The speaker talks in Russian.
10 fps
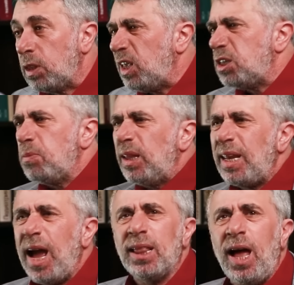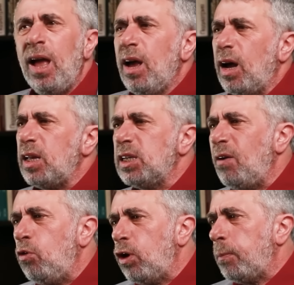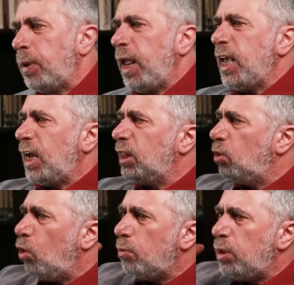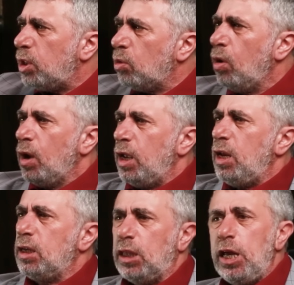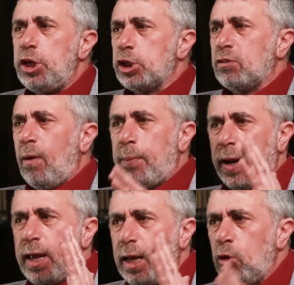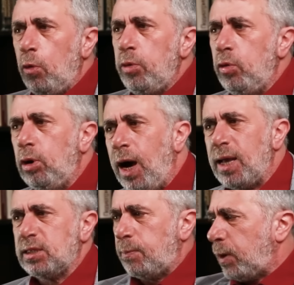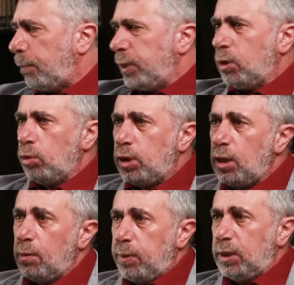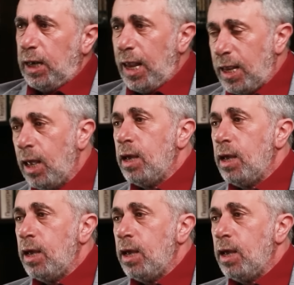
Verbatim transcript: Несмотря на разговоры про экономию электричества, про экономию газа, про прикрутите батареи,